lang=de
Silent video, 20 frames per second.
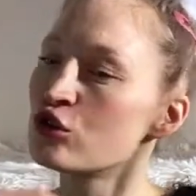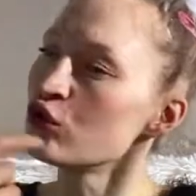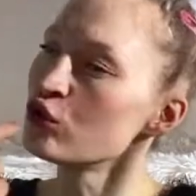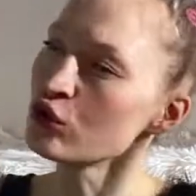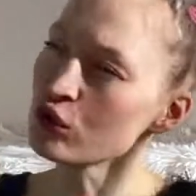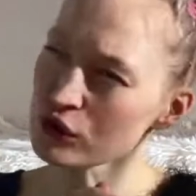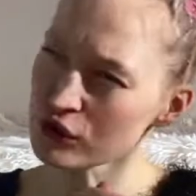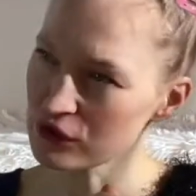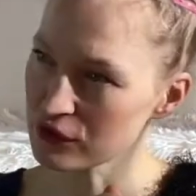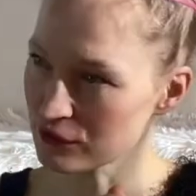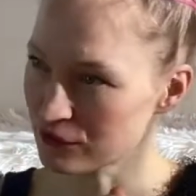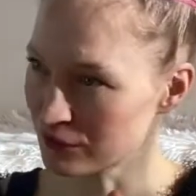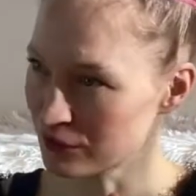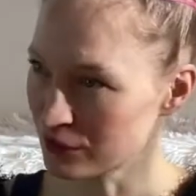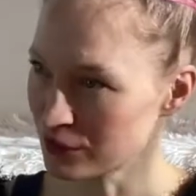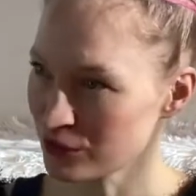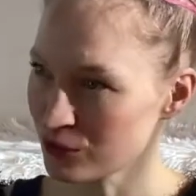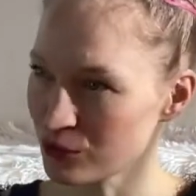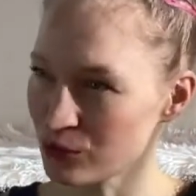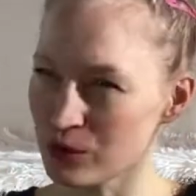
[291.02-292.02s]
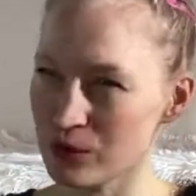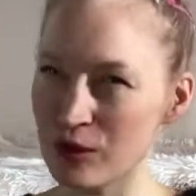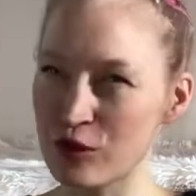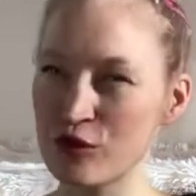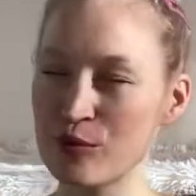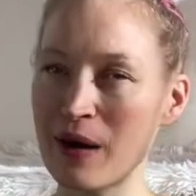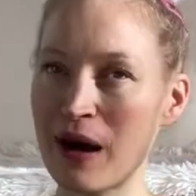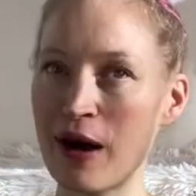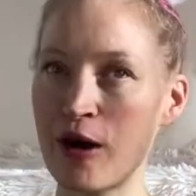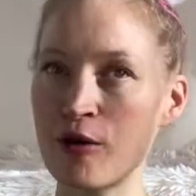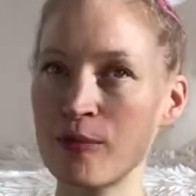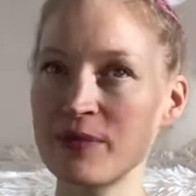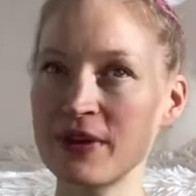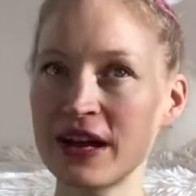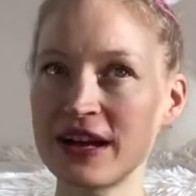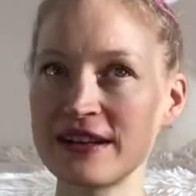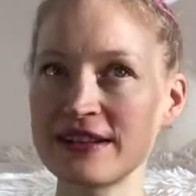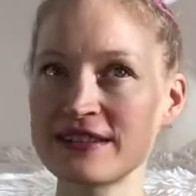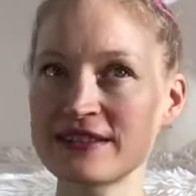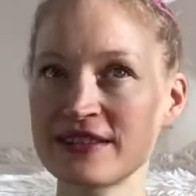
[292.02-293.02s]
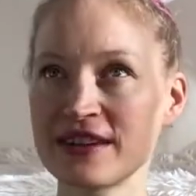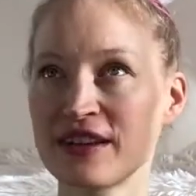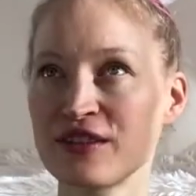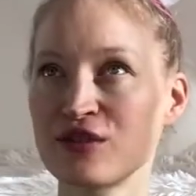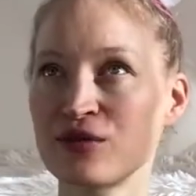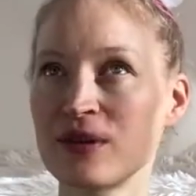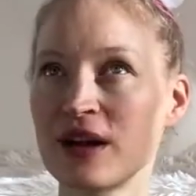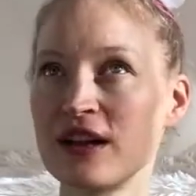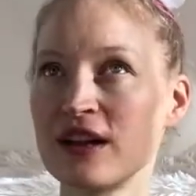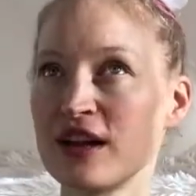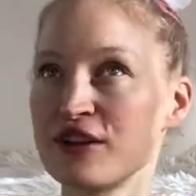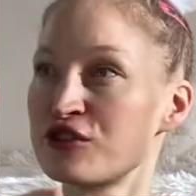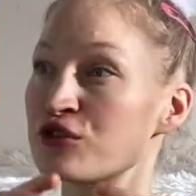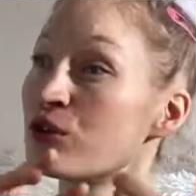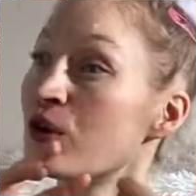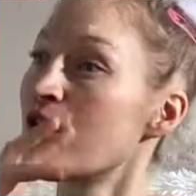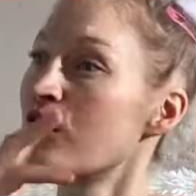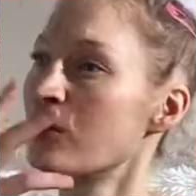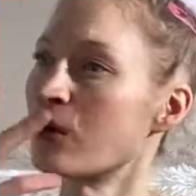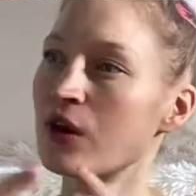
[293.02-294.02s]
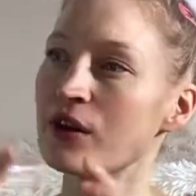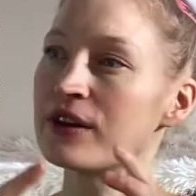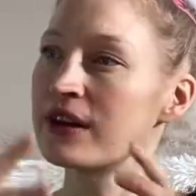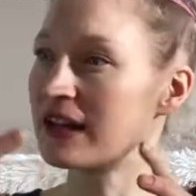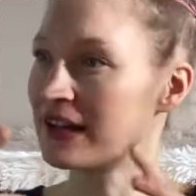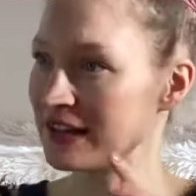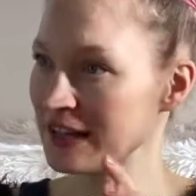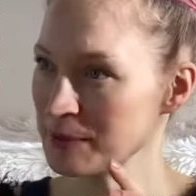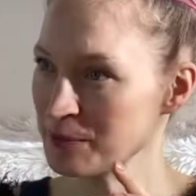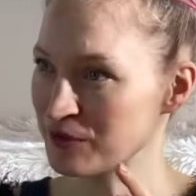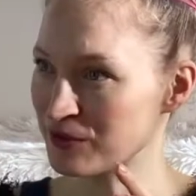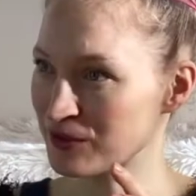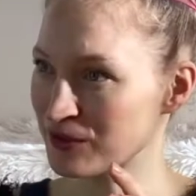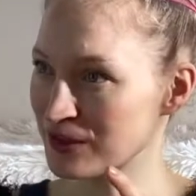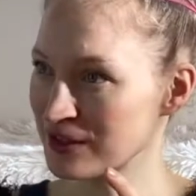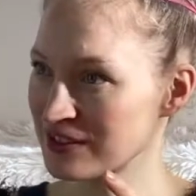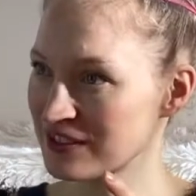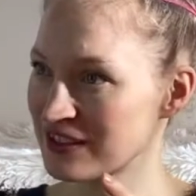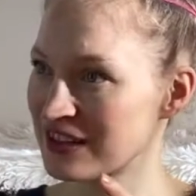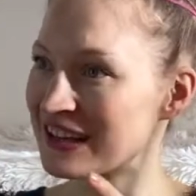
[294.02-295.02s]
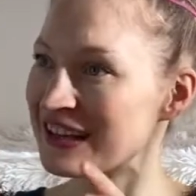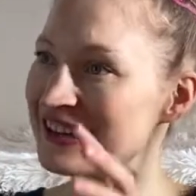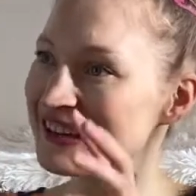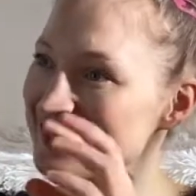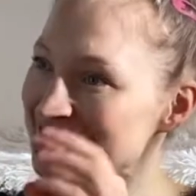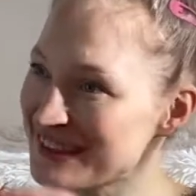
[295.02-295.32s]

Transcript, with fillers: genutzt wird oder überhaupt als sexueller Turn-on erlebt wird,